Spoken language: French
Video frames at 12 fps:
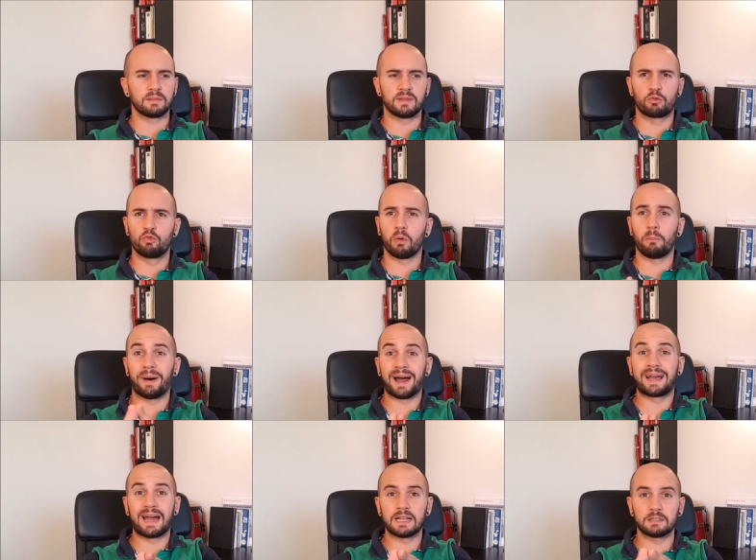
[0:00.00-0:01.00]
des cours
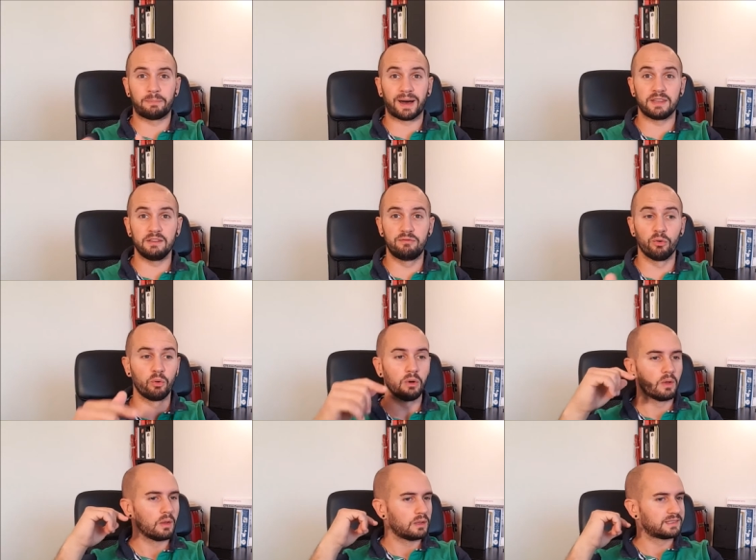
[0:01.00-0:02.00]
par grade, par niveau.